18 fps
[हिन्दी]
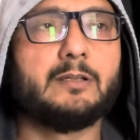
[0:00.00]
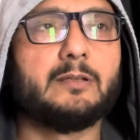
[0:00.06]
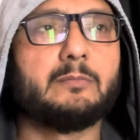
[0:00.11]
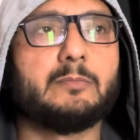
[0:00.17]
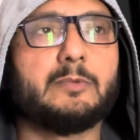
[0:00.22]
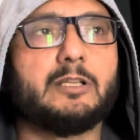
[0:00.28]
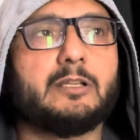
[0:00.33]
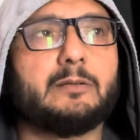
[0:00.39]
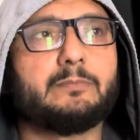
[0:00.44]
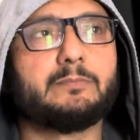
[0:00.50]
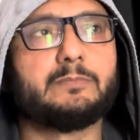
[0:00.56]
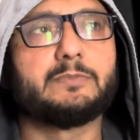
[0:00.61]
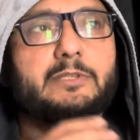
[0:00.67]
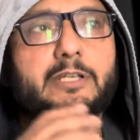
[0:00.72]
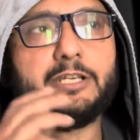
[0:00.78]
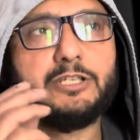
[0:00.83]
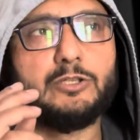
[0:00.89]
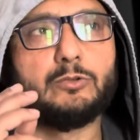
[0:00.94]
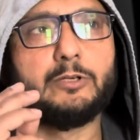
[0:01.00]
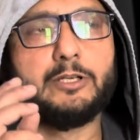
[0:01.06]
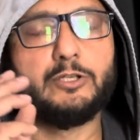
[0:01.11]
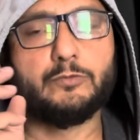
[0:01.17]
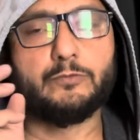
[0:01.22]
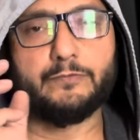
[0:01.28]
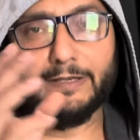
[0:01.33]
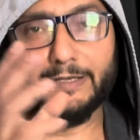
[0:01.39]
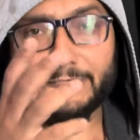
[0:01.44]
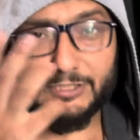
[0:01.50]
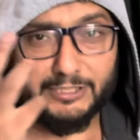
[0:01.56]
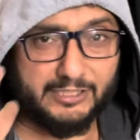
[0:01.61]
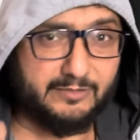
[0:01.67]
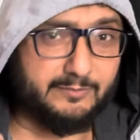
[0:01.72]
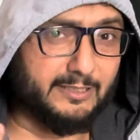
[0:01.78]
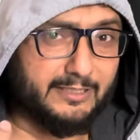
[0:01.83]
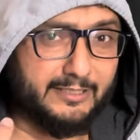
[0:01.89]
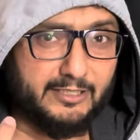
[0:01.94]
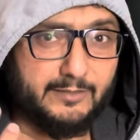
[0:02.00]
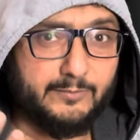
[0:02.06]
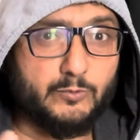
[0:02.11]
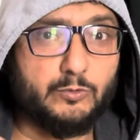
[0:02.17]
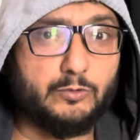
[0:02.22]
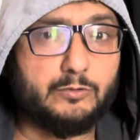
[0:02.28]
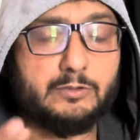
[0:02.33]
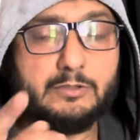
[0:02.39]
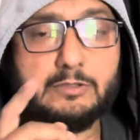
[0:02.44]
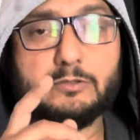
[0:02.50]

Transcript: मतलब टीचरों के जो फ़ैन ज़्यादा मिलेंगे आपको